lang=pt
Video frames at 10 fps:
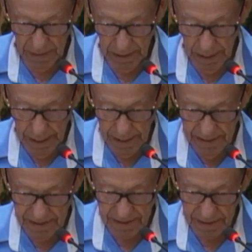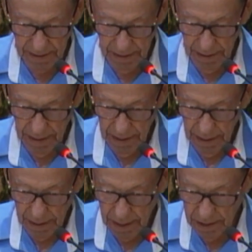leis
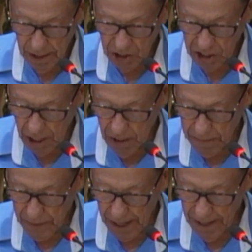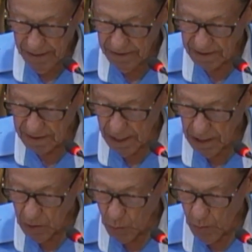que deixei para
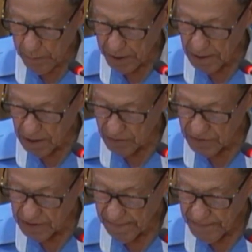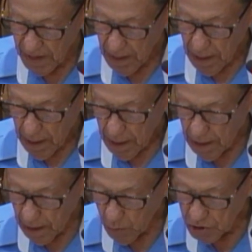serem cumpridas e
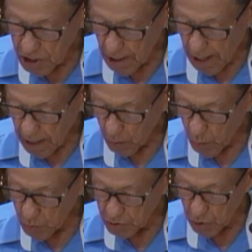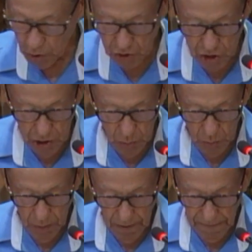não tirar um só
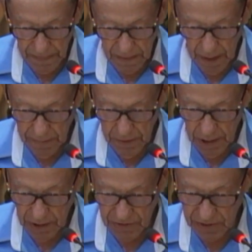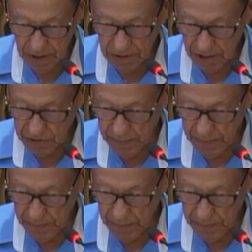tio da minha santas